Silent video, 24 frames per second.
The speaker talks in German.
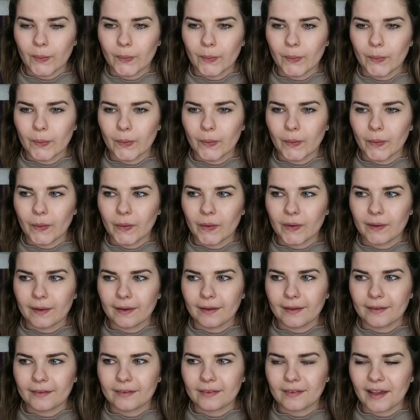und
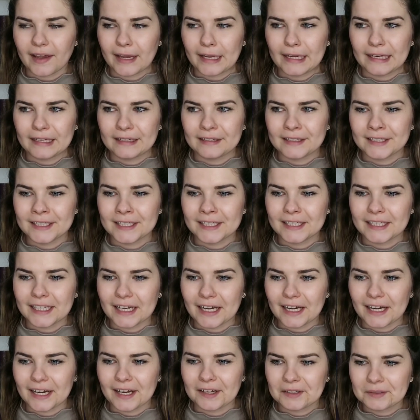ist ein,
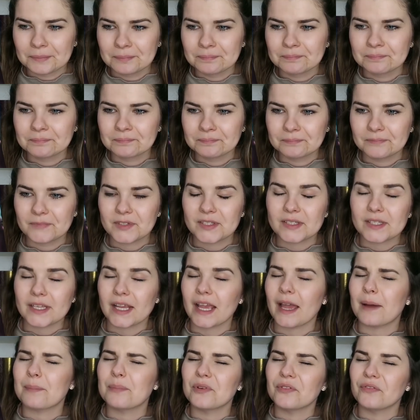ja,
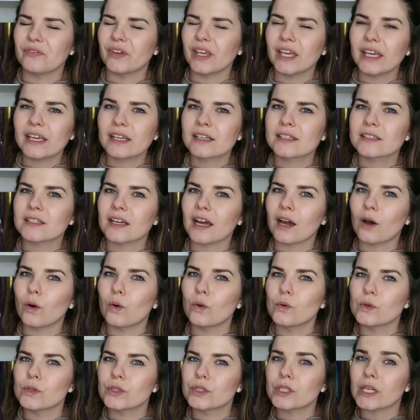sehr bewegender
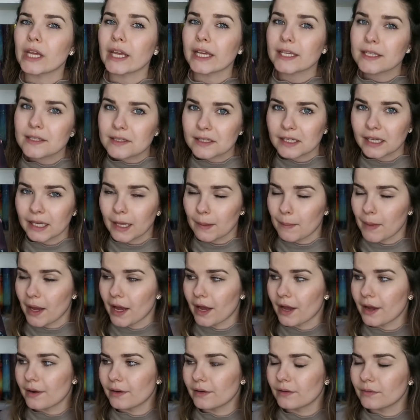und
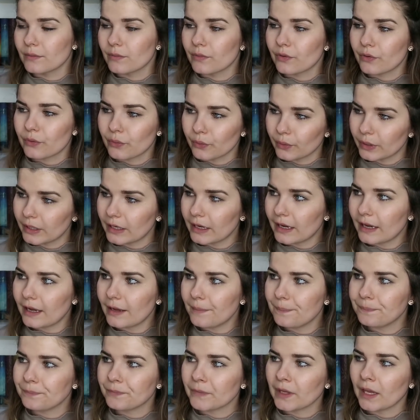extremer
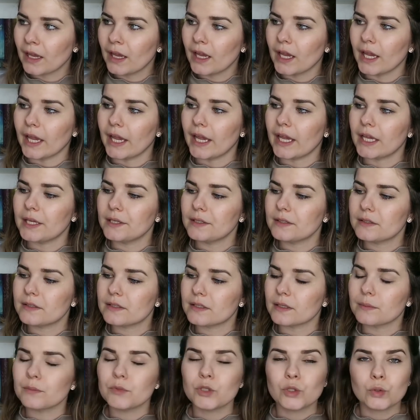Thriller. Er
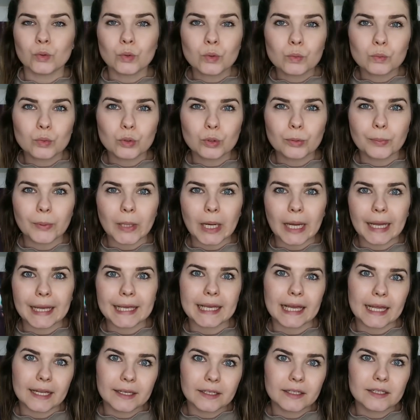ist im
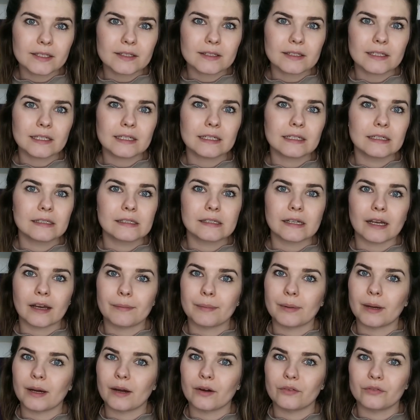Jugendbuchbereich angesiedelt,
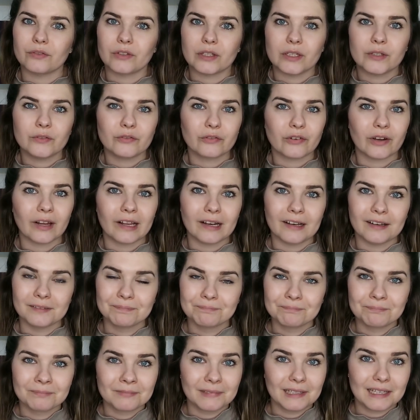aber auf jeden Fall
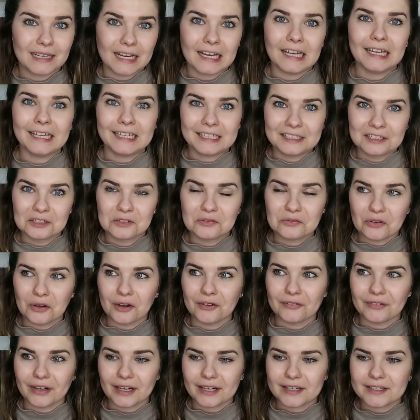geeignet für
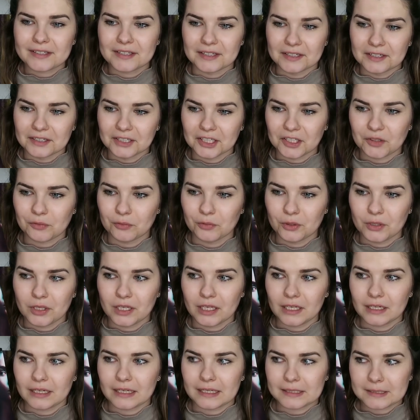Erwachsene. Ich würde
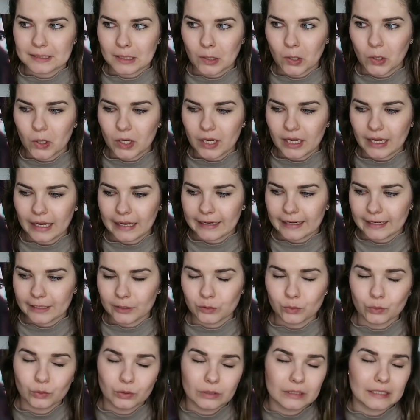ihn jetzt auch keiner
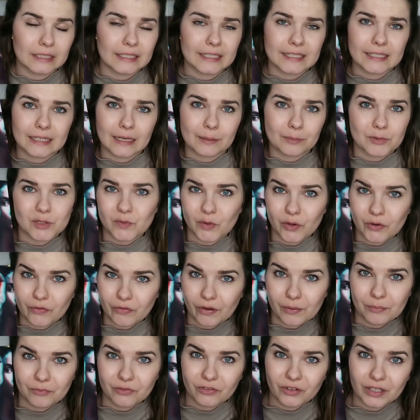Jugendlichen ab
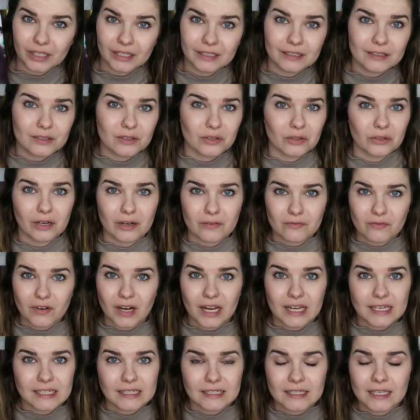12 empfehlen, sondern
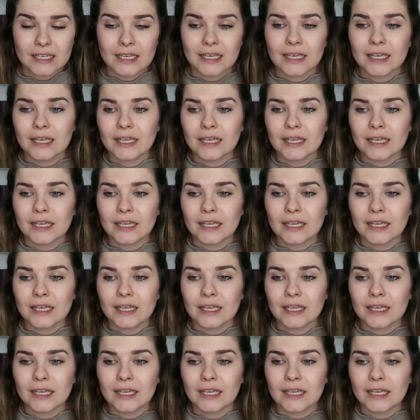vielleicht